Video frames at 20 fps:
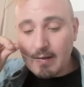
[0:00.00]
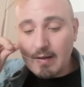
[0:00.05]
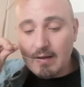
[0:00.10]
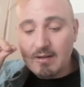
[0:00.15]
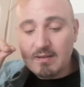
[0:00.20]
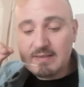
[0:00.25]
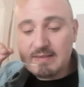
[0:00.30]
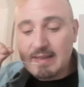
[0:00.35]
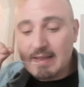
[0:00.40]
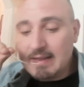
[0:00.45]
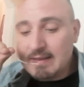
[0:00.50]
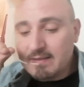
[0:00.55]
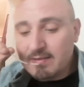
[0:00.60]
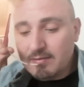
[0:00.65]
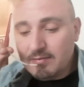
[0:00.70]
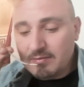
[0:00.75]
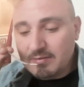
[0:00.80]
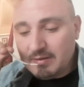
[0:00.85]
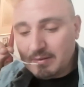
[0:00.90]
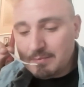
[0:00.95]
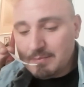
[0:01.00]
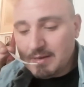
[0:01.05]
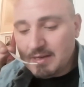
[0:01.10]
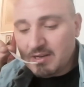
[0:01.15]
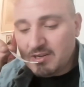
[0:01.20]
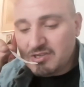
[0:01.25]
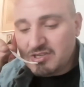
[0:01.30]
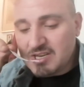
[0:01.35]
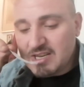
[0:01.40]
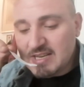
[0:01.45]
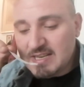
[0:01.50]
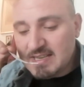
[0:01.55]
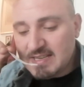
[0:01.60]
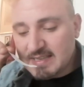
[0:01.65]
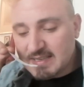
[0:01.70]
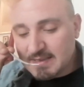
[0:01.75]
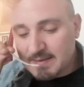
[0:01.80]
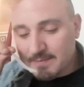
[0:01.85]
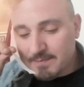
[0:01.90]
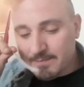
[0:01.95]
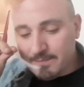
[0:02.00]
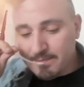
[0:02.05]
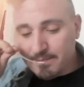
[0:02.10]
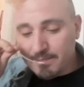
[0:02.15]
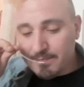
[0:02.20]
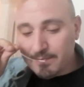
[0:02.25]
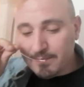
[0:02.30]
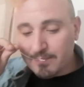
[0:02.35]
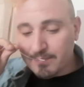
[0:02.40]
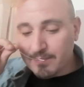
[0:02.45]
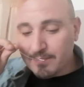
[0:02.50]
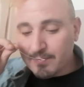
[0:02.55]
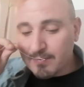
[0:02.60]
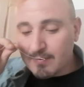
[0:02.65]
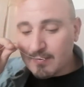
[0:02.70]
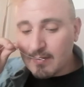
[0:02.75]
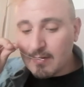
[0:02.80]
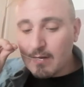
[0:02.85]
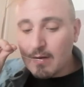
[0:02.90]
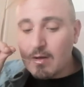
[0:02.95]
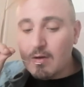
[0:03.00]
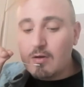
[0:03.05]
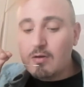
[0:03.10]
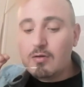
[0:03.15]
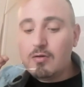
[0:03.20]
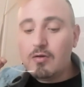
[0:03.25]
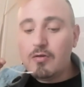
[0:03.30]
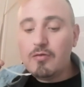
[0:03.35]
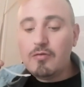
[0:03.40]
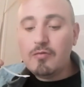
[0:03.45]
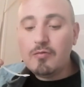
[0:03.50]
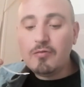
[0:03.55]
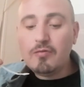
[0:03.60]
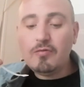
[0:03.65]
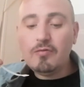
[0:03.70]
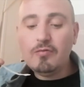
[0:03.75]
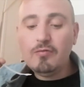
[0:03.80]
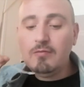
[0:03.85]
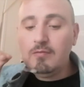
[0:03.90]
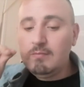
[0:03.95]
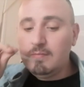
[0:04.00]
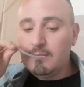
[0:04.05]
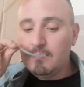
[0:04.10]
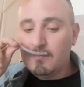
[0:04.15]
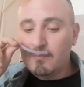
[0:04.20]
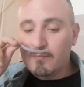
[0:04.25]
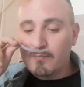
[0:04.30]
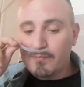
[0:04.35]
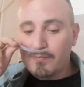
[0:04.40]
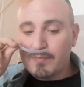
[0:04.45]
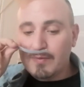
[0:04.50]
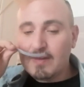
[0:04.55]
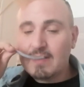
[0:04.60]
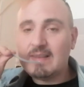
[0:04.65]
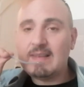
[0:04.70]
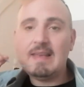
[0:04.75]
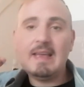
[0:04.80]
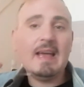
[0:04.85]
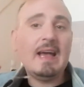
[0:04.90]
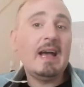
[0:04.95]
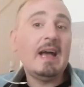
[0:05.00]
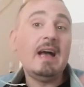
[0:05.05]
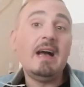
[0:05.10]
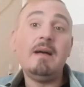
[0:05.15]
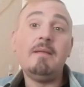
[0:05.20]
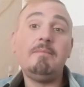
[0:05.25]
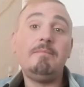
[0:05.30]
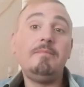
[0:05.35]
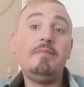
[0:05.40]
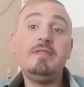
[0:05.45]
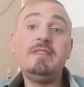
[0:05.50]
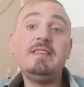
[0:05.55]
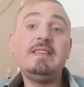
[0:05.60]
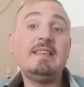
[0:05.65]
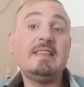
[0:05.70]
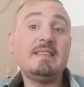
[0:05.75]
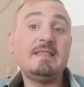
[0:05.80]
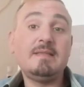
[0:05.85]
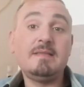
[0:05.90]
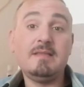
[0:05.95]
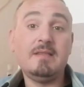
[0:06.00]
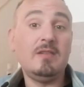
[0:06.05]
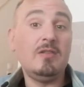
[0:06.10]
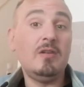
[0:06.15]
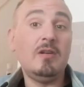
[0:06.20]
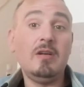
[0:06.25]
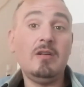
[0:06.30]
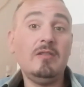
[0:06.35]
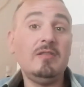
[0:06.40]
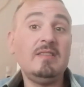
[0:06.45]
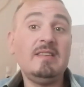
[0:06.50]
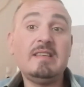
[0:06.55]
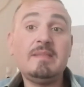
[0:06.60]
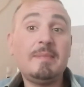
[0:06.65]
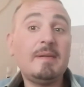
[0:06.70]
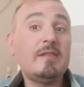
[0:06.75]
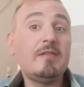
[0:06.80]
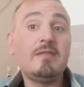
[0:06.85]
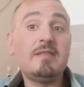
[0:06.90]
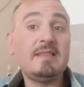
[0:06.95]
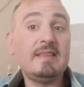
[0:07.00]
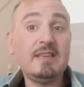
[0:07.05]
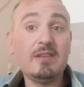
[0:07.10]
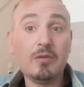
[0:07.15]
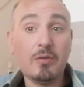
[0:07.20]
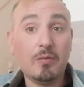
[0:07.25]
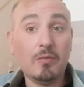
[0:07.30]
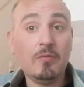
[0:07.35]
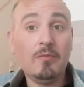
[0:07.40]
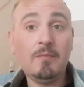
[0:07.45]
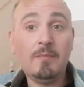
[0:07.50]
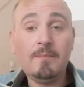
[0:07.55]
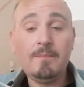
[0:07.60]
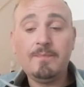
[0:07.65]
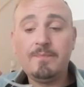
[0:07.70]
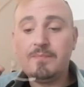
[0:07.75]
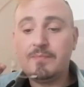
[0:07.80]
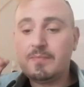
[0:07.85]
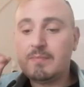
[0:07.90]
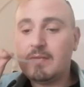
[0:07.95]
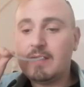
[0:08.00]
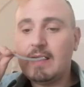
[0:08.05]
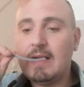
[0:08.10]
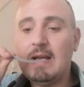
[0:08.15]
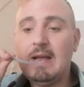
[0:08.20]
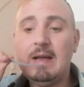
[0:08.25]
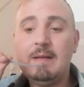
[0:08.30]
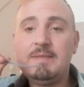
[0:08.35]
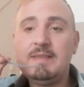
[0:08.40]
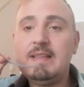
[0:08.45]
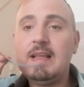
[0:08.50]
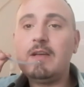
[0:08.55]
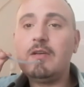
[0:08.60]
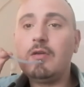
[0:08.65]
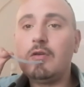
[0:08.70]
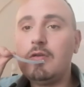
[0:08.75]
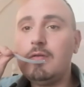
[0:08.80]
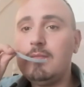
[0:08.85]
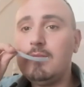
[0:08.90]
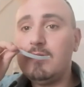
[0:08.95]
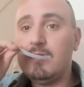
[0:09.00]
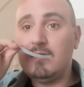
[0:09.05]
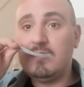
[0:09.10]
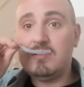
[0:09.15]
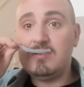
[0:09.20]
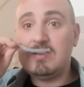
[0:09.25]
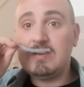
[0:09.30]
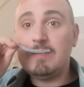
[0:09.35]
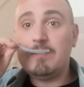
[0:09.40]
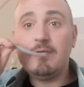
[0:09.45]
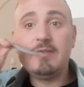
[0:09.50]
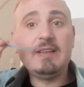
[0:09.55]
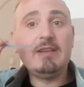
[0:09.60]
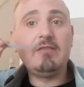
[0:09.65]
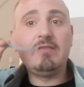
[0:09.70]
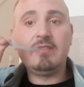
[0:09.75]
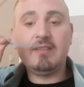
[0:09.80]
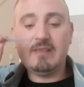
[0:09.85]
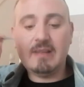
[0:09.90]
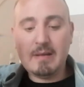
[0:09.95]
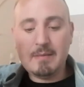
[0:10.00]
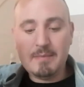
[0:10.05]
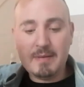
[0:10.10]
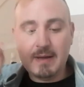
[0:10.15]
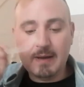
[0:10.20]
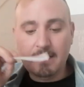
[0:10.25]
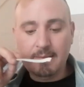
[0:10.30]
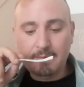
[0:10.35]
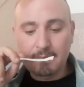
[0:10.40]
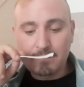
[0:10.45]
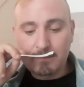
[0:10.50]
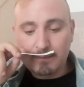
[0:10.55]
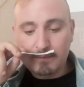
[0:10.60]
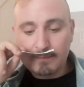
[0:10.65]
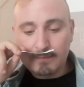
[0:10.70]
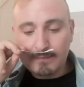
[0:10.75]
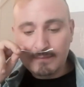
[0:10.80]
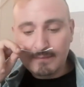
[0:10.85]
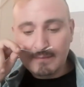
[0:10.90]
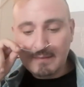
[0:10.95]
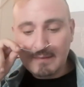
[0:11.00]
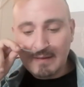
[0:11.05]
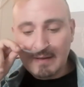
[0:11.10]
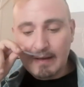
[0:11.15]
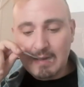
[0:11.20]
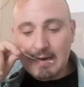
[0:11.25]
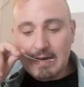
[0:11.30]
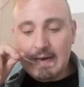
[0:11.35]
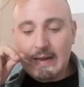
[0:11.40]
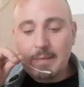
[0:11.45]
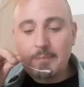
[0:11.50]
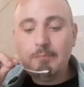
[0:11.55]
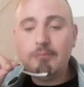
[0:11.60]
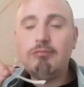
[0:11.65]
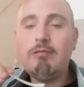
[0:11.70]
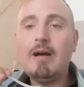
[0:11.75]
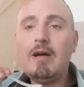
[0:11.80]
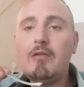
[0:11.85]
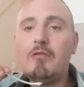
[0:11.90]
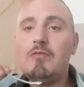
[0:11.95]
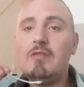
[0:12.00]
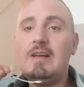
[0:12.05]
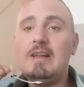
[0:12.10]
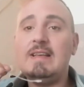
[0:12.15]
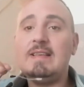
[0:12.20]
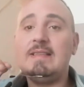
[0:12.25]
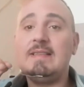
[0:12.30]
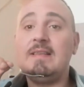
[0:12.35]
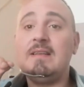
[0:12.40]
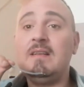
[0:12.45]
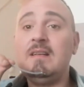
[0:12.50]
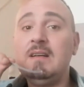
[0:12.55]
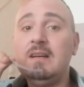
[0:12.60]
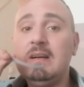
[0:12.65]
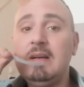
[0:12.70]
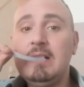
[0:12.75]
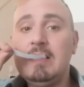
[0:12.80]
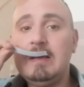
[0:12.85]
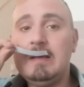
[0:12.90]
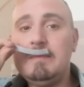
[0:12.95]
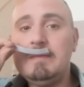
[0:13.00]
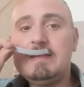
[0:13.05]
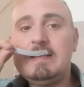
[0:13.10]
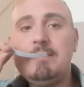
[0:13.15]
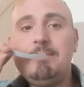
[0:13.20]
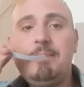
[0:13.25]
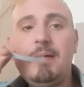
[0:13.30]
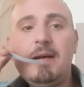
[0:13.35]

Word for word: en tête, on sent bien l'angélique, le yuzu qui est un petit, euh, une espèce de citron, un petit agrume japonais, on le sent très bien. La poire, on la sent. C'est